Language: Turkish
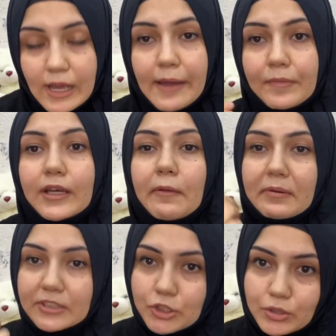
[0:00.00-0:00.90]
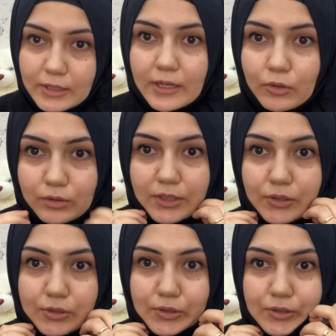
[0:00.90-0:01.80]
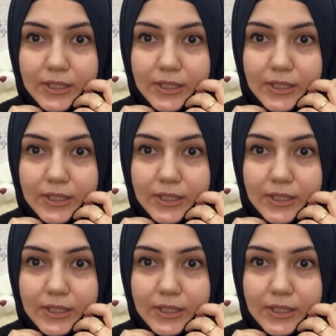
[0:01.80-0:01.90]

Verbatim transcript: hem de kapatıcı olarak kullanıyorsunuz.